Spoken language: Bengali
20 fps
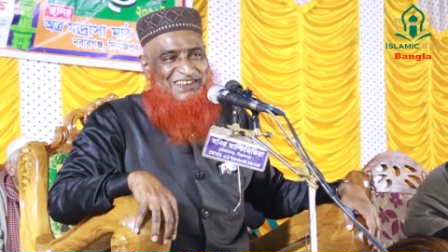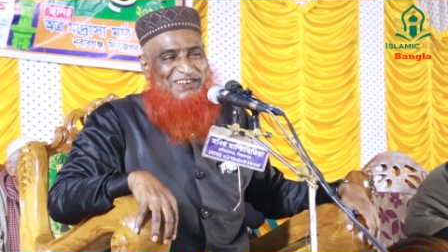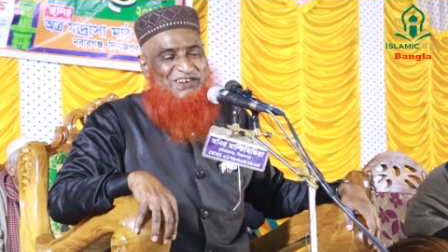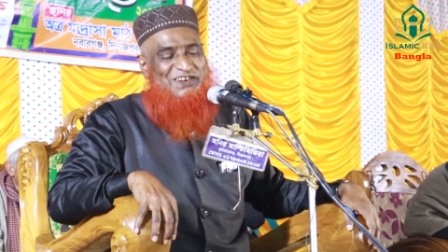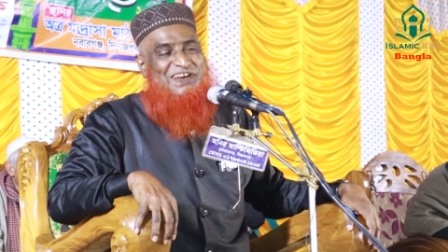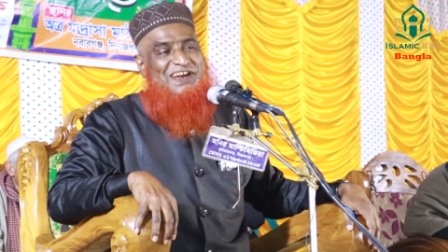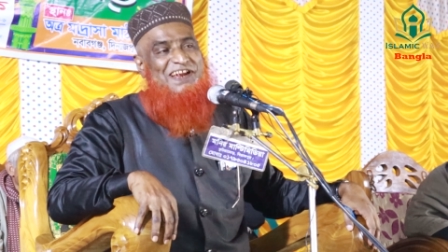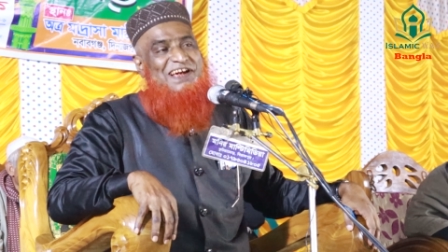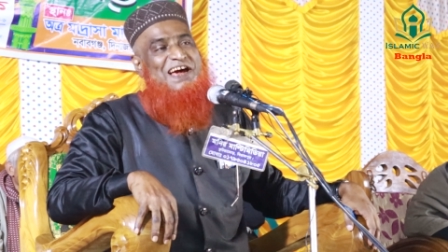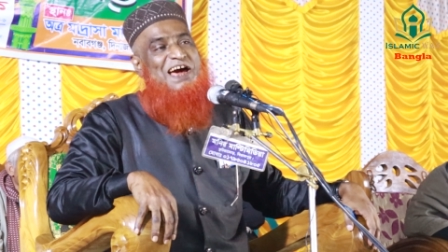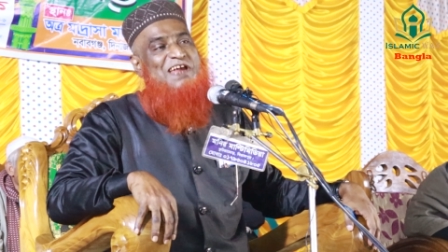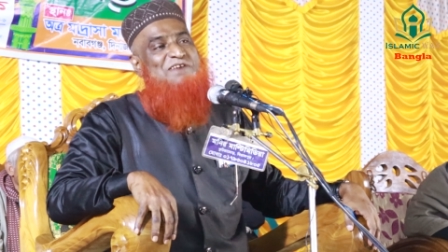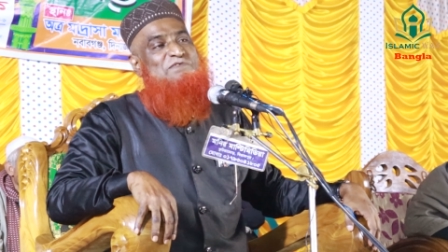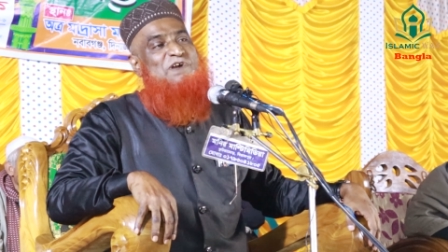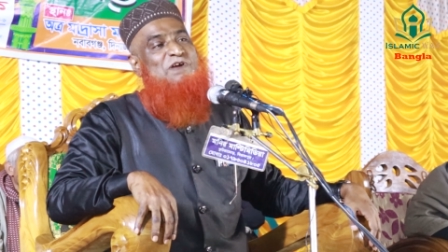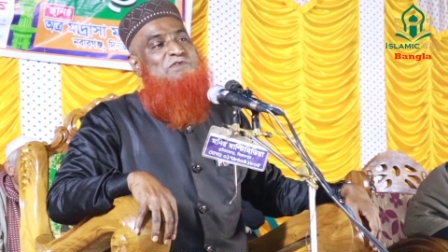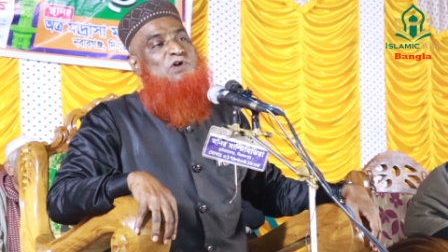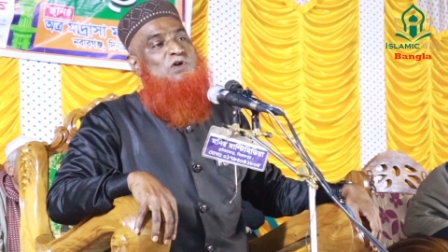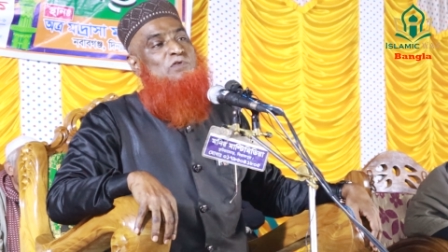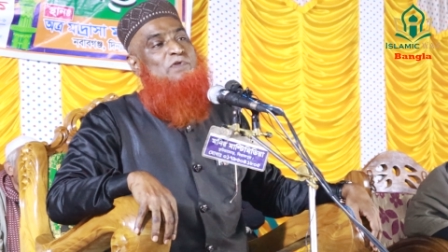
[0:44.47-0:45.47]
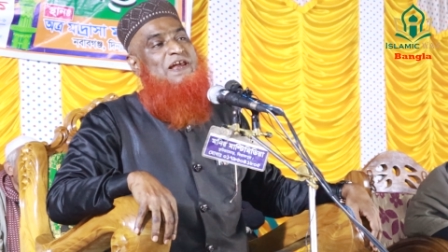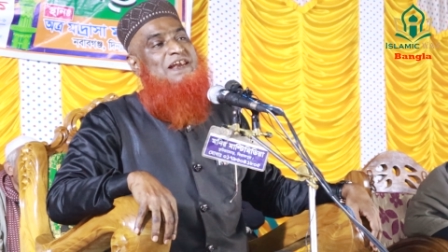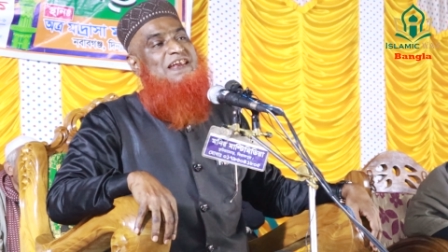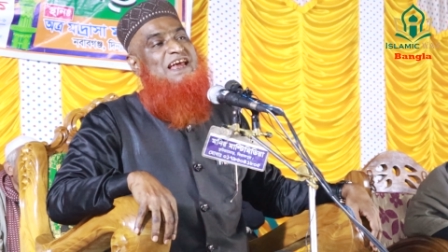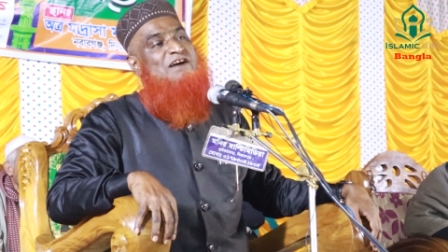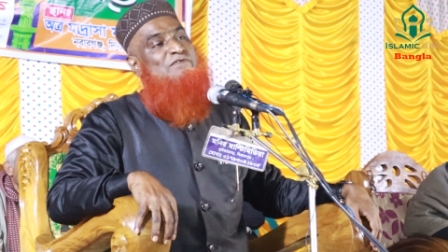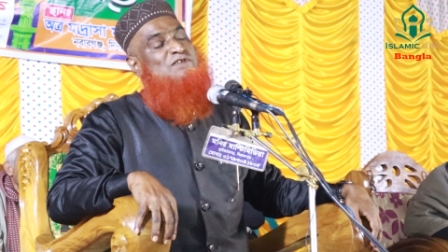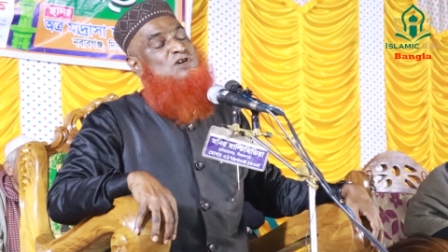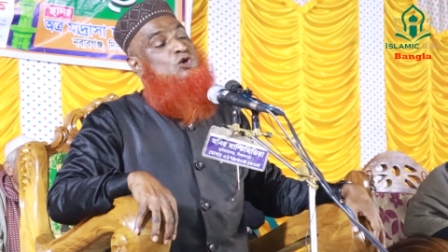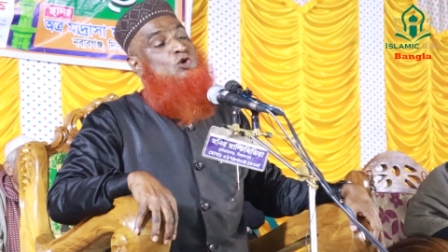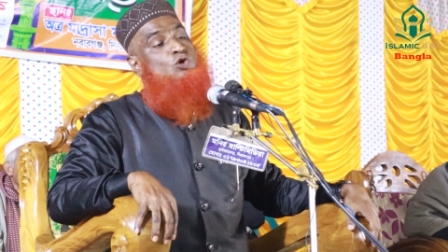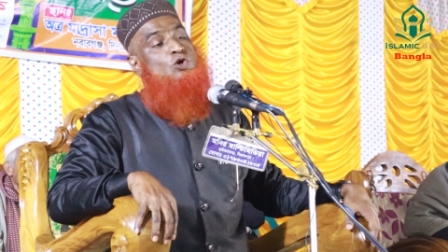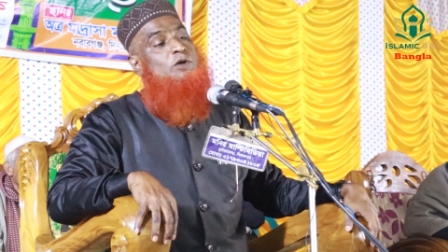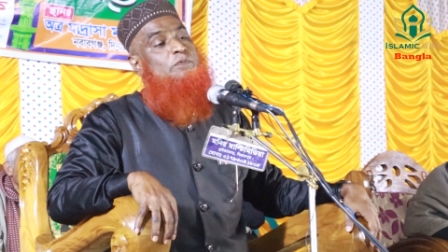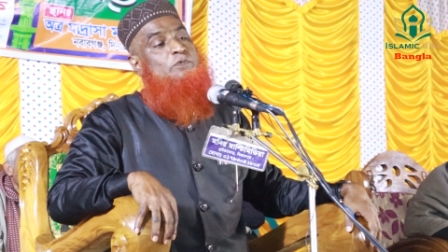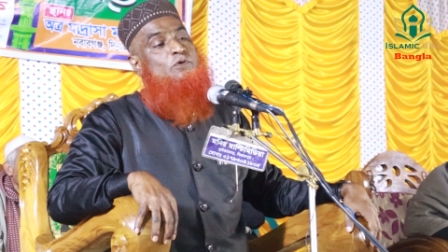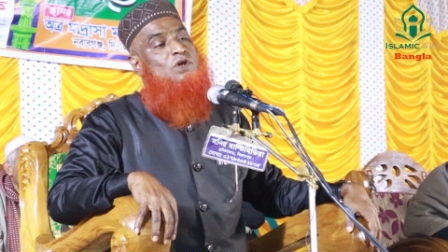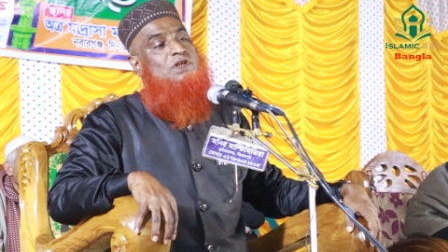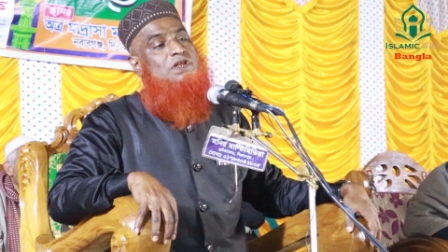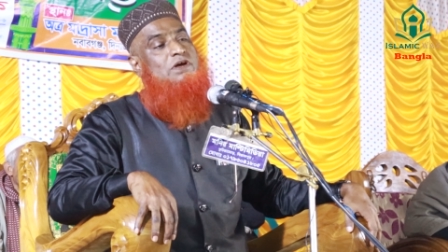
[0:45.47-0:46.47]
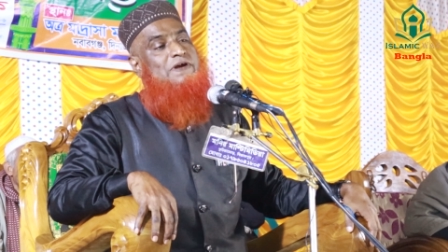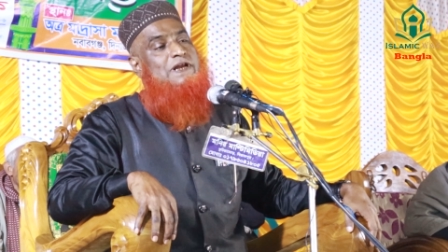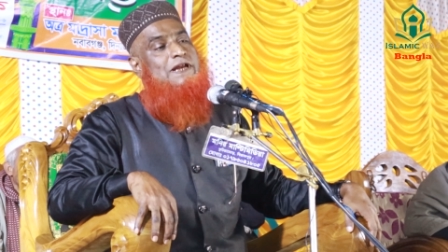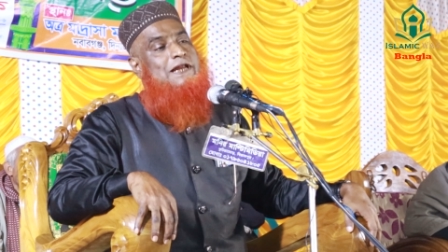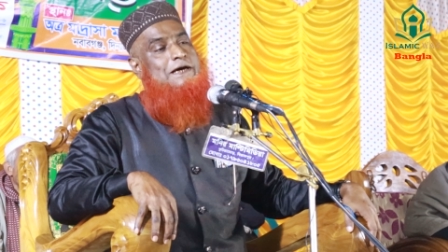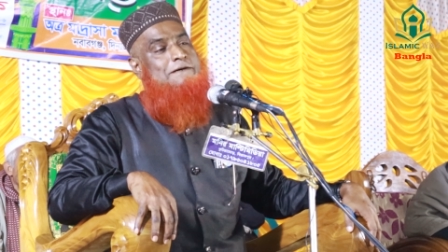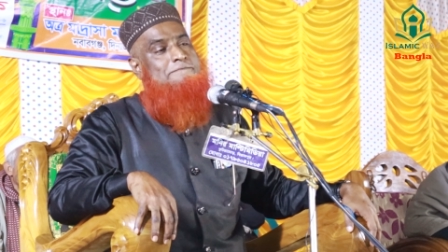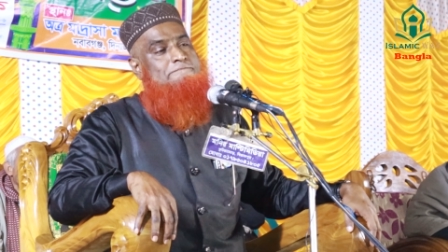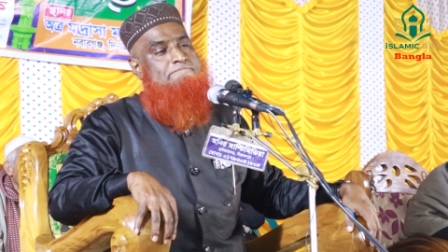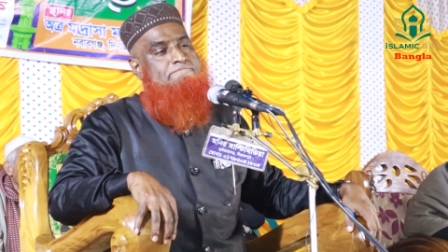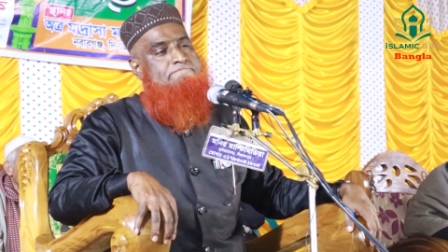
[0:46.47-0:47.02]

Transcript: ধনীরা কানবার বলবো আল্লাহ আমাকে গরিব করে দাও আল্লাহ